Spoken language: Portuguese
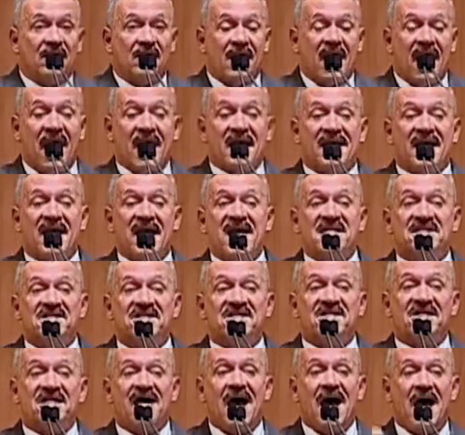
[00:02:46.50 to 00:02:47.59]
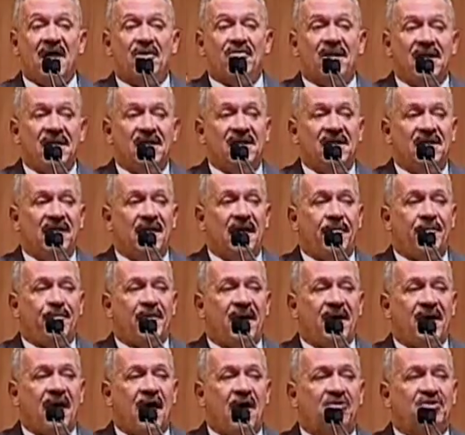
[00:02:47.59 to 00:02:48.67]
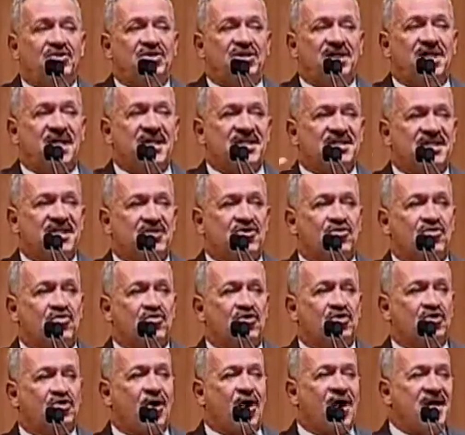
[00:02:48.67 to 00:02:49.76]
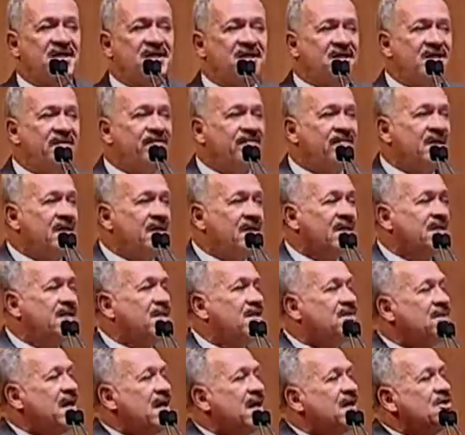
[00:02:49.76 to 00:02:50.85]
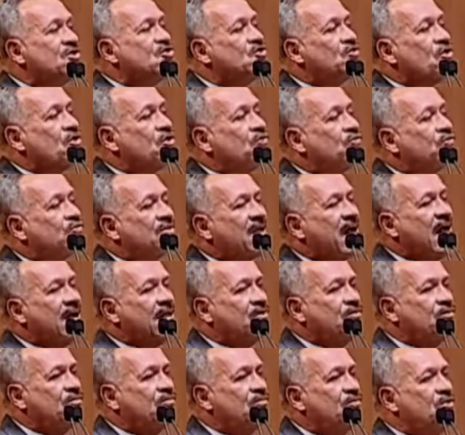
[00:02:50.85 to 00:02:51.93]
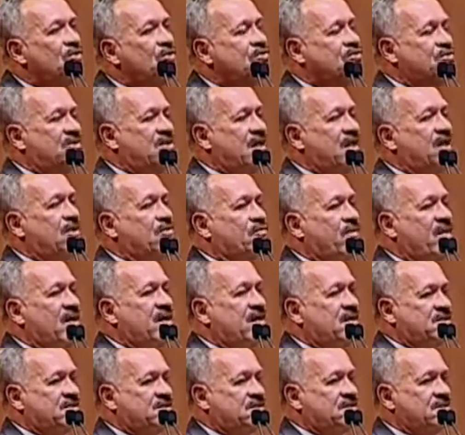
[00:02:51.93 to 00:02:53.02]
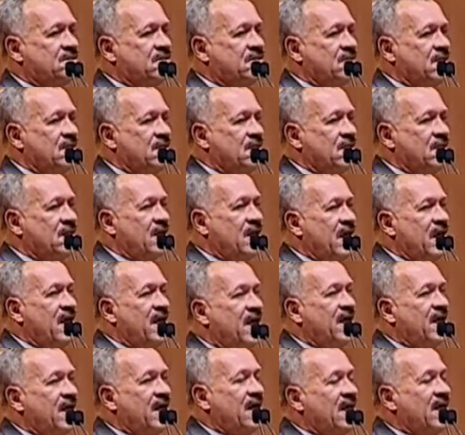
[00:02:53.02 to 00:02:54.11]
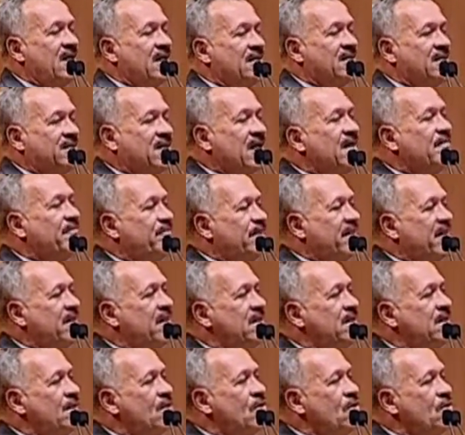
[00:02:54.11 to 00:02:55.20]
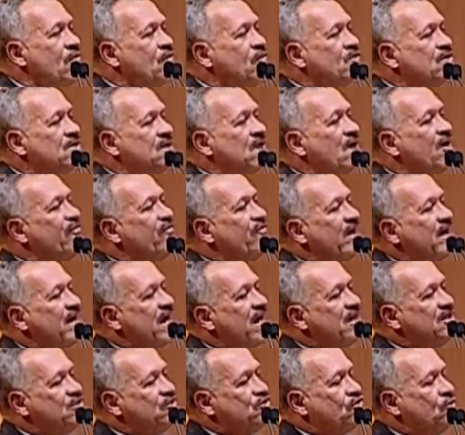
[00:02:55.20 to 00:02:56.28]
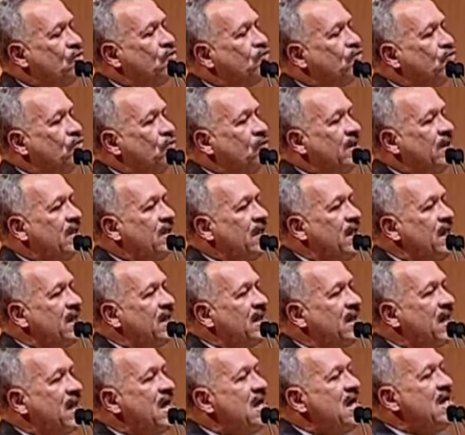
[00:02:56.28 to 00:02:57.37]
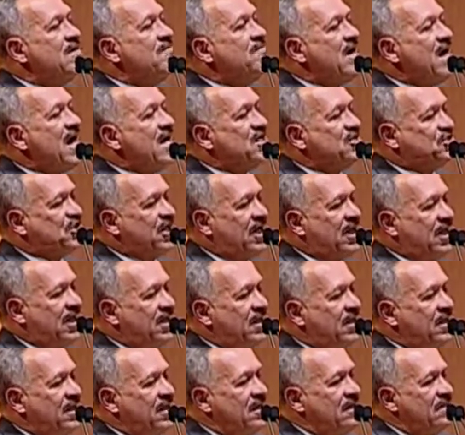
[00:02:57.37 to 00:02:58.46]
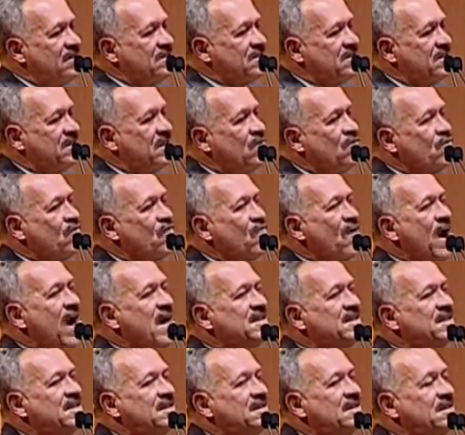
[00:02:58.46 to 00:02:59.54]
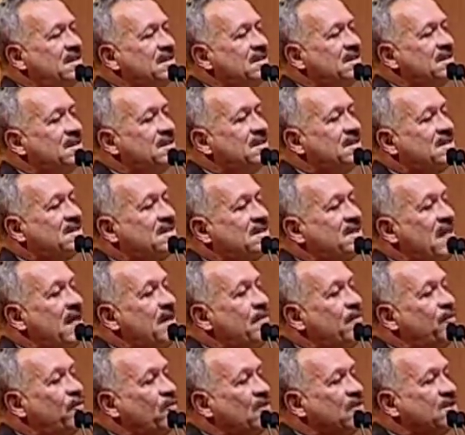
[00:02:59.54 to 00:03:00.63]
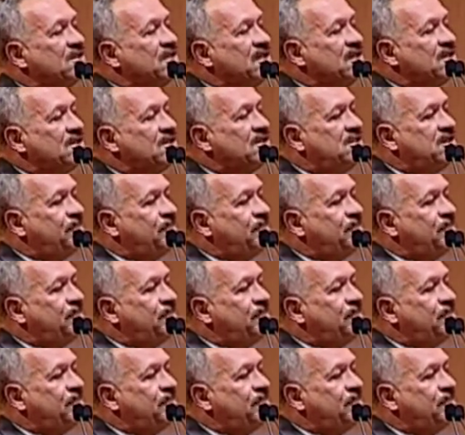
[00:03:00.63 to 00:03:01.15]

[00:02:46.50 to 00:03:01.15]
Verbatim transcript: agraciado ainda pela audiência de custódia, que tem soltado muitos delinquentes, e também os alvarás de soltura, que em média são quase 100%. Se